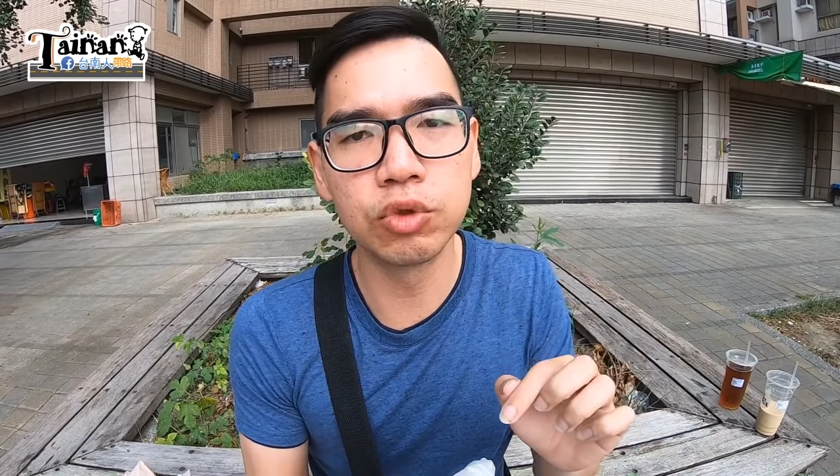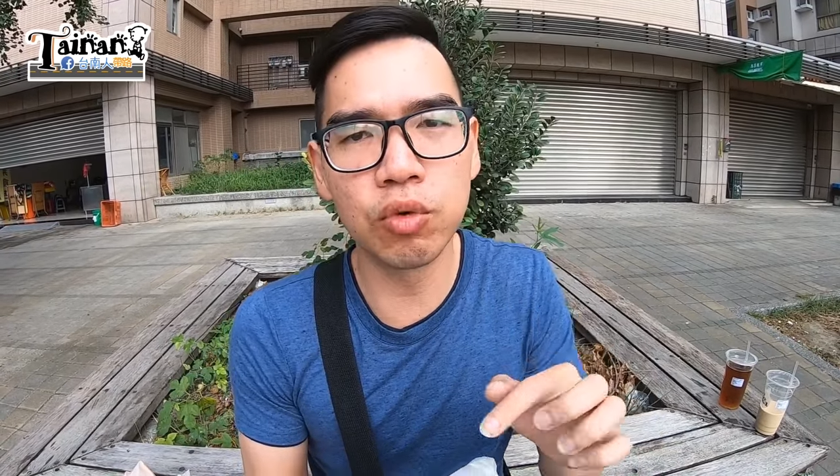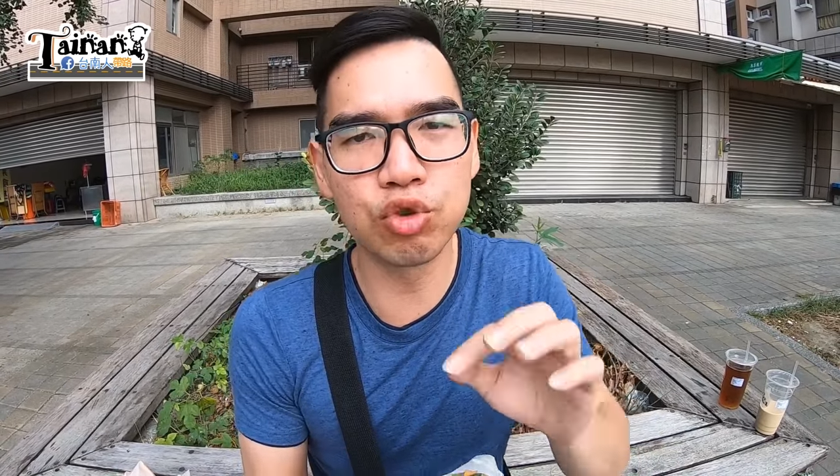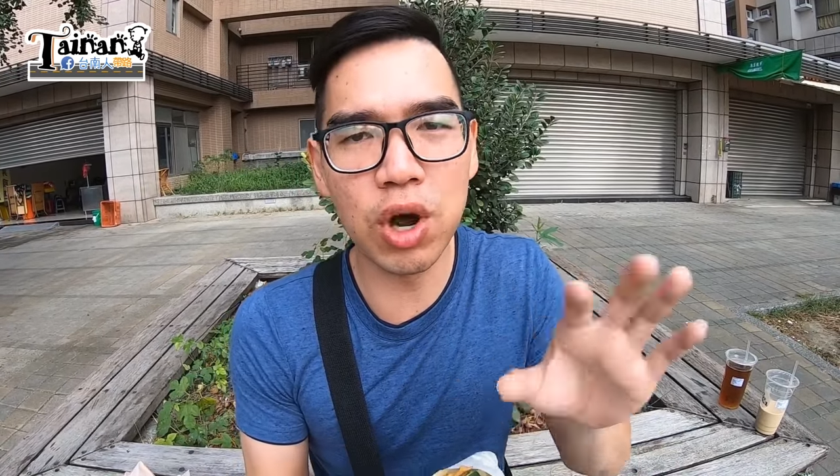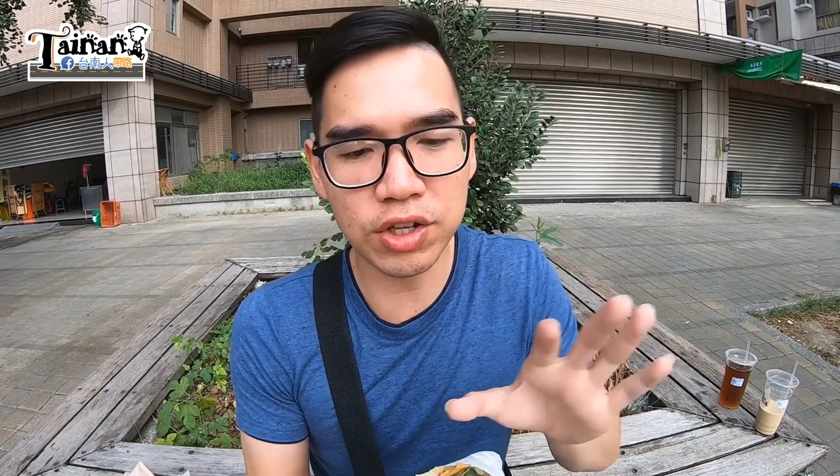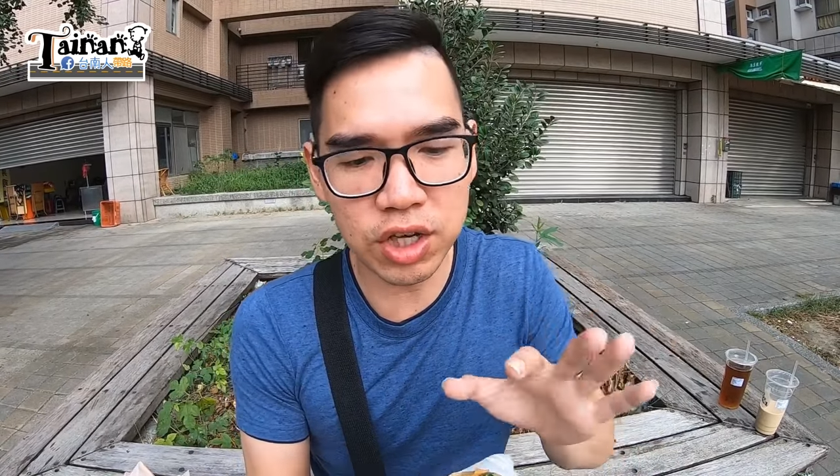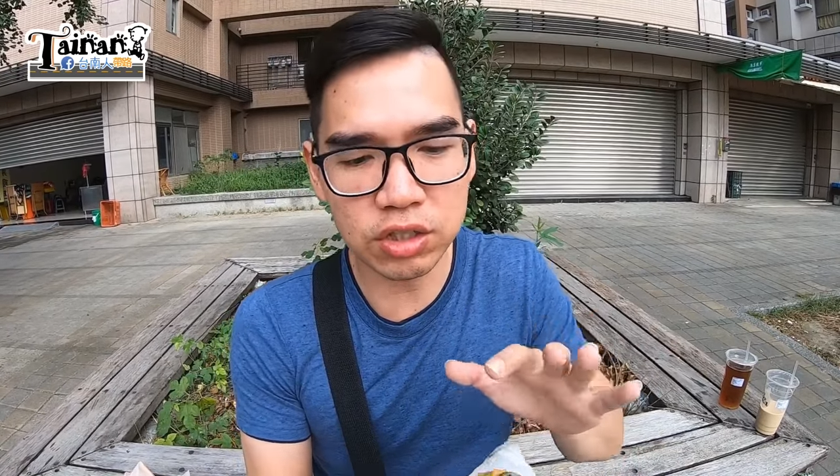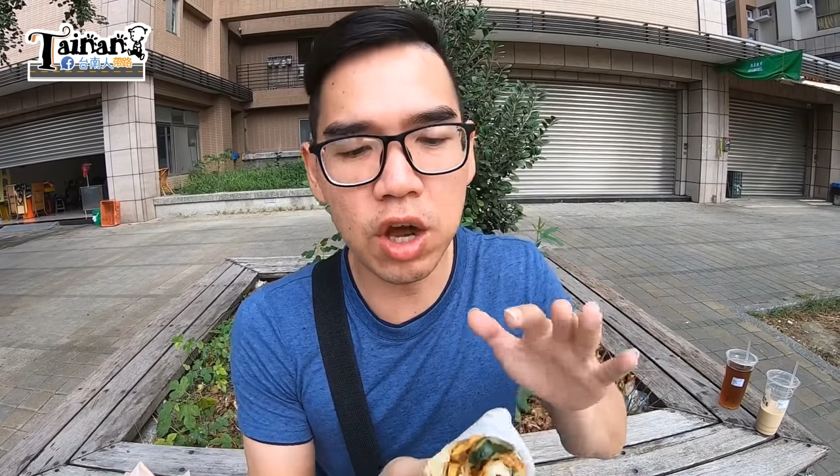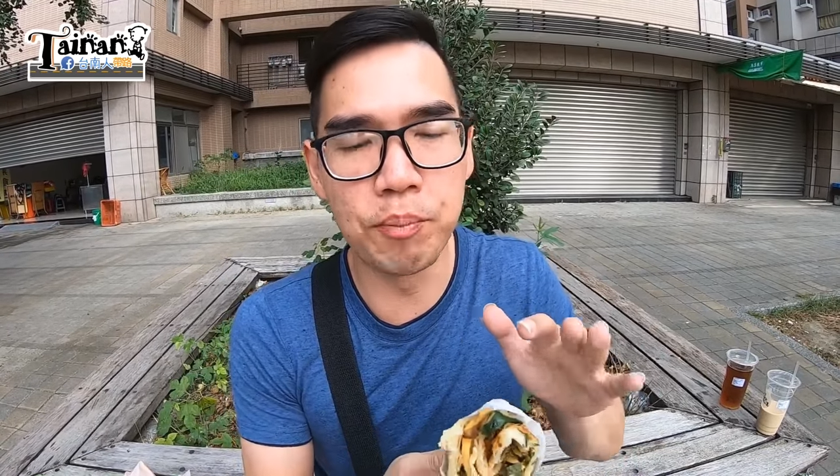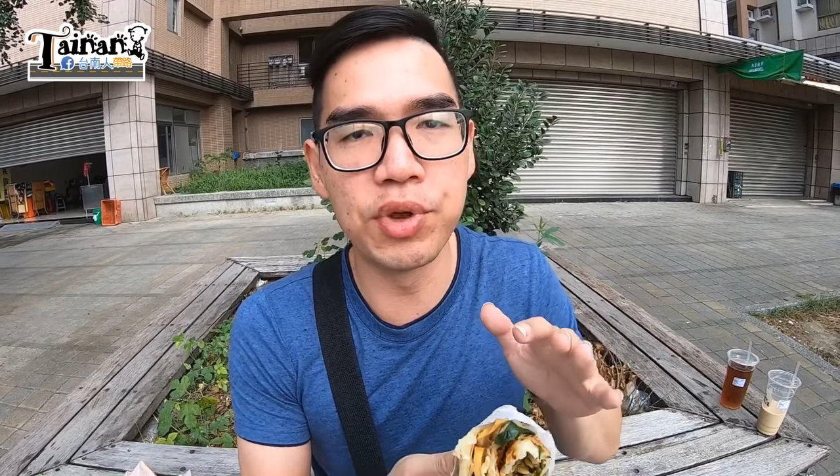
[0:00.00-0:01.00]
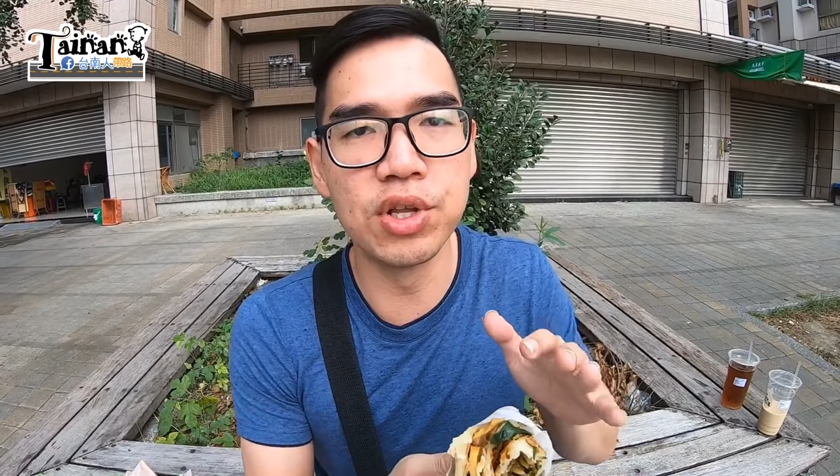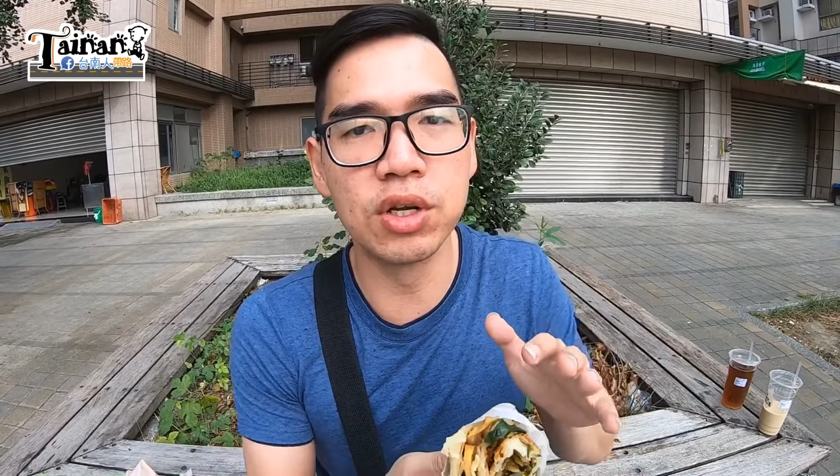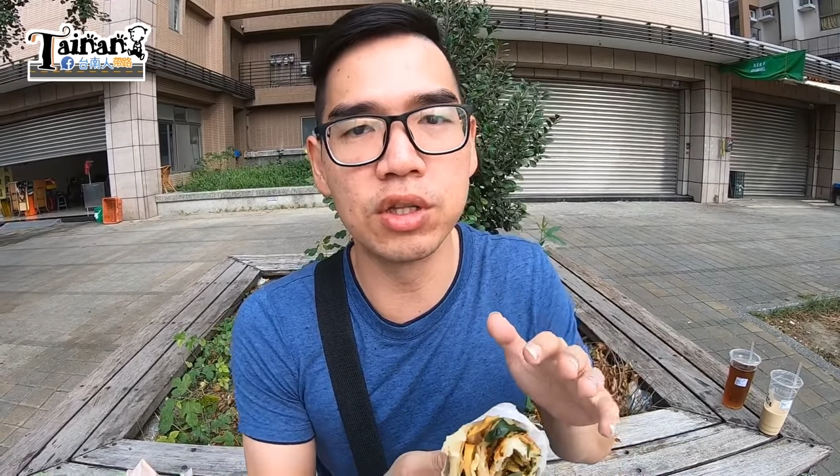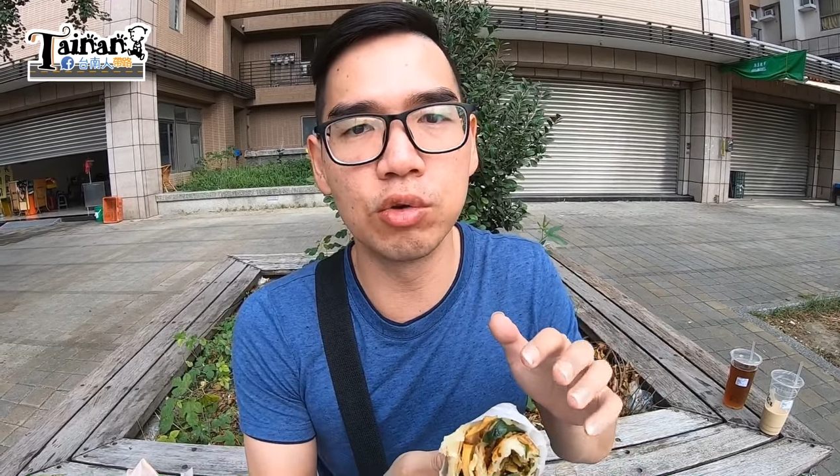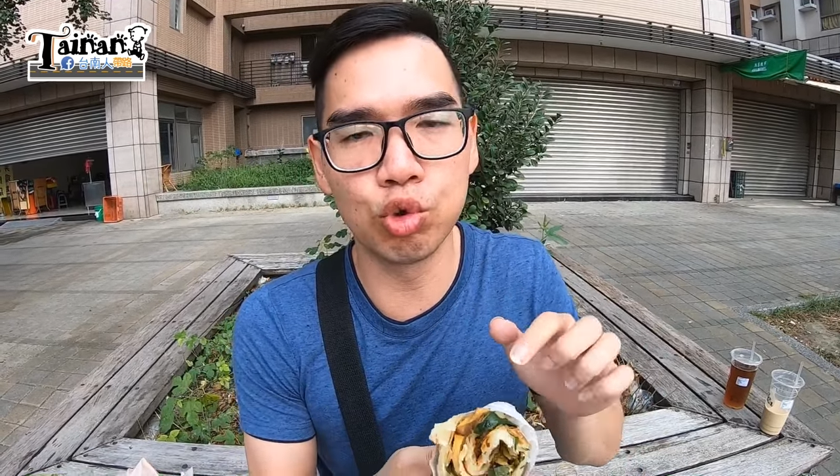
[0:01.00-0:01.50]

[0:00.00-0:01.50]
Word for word: 所以我觉得它这样是很平衡的。